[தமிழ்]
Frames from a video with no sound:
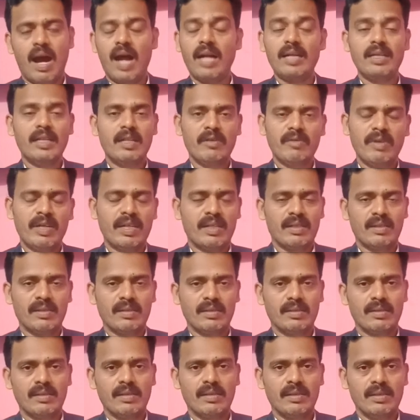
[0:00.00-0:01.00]
ஆண்டவர்
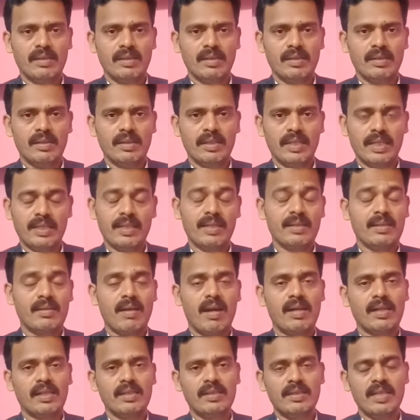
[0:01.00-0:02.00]

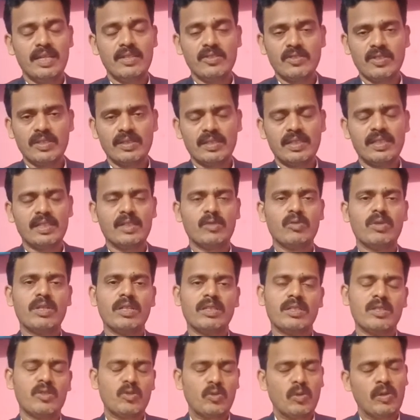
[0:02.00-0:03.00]
எதற்காக தேசத்தை
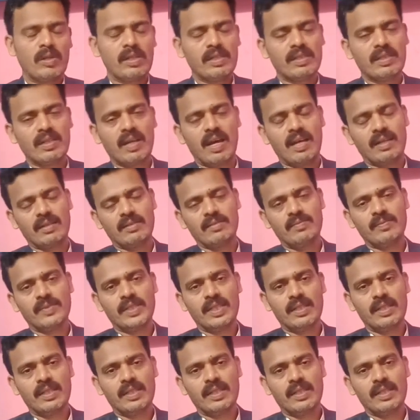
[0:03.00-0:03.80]
குறித்து சொல்லுகிறார்